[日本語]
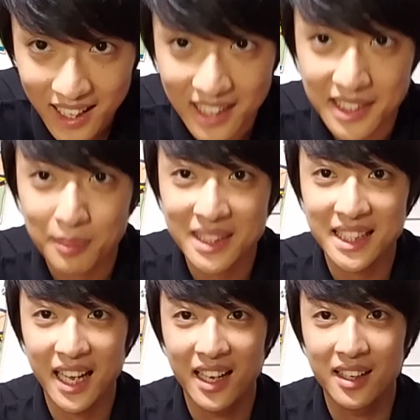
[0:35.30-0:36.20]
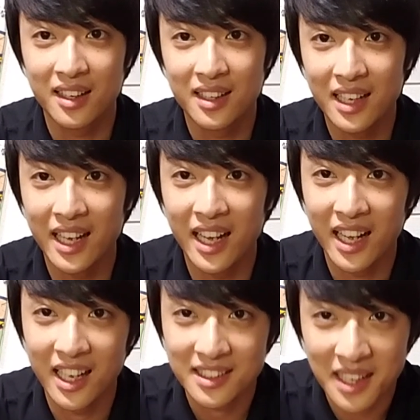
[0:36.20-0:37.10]
はじめまして、
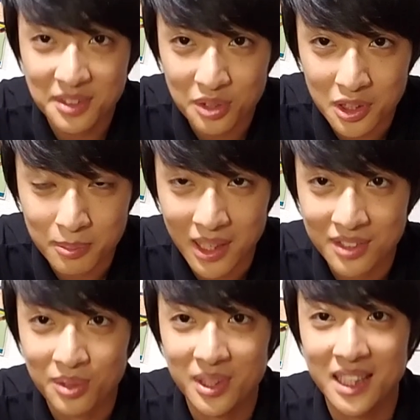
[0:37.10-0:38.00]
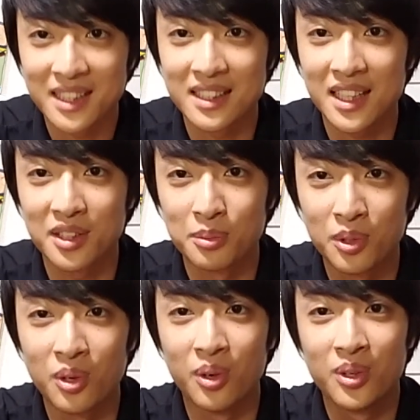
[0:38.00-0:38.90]
えー、タイトルにもある通りなんですけど
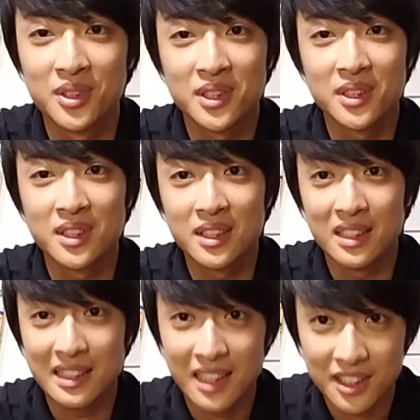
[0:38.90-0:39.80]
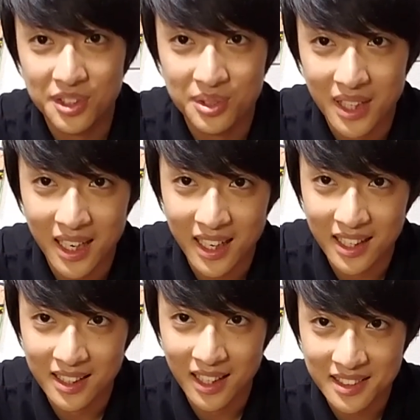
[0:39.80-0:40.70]
も、にせんじゅうななね
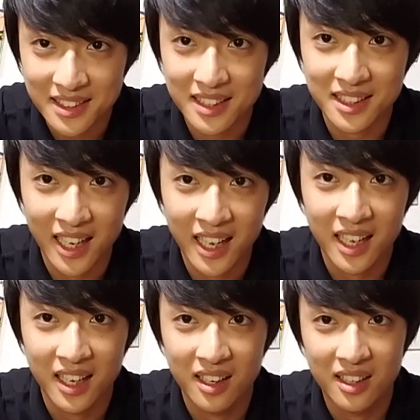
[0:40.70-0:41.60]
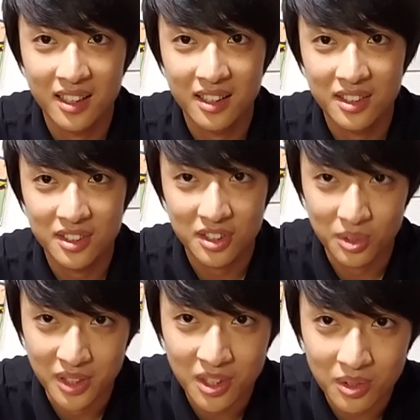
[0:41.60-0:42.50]
ん夏ですね。
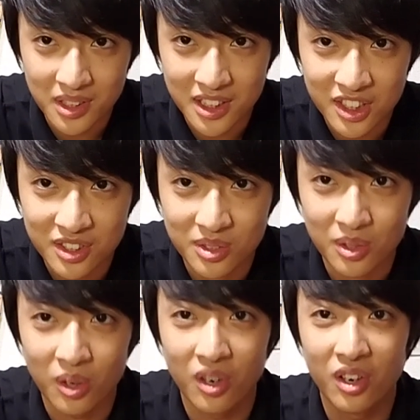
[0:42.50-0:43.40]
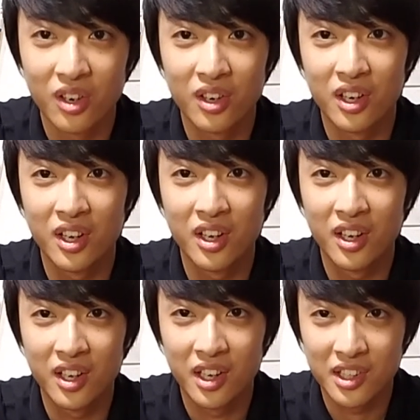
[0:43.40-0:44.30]
ちょっと日本一周を
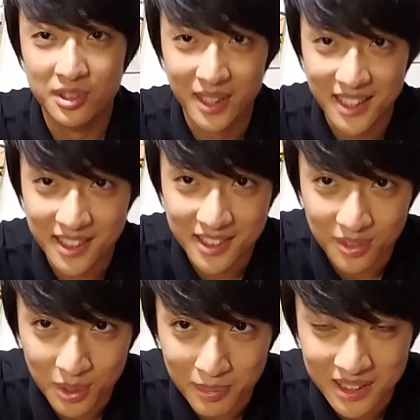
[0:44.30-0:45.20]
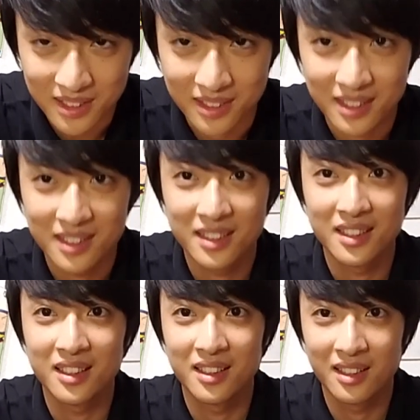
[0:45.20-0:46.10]
企てております、
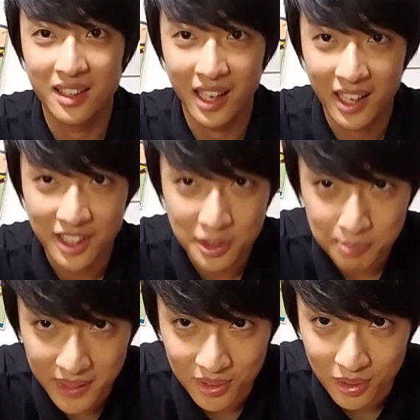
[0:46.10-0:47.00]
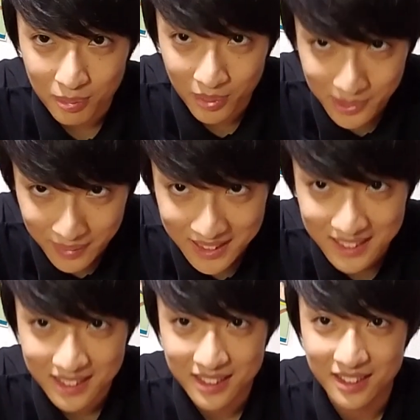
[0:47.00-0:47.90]
ゆっぺと申しま
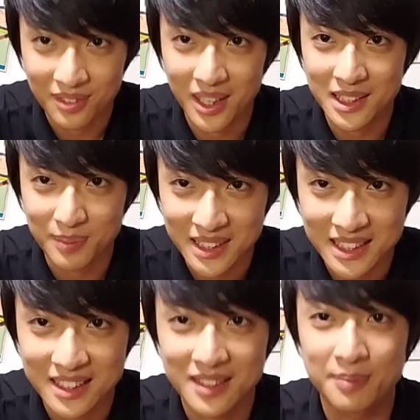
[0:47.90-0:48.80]
す。お願いします。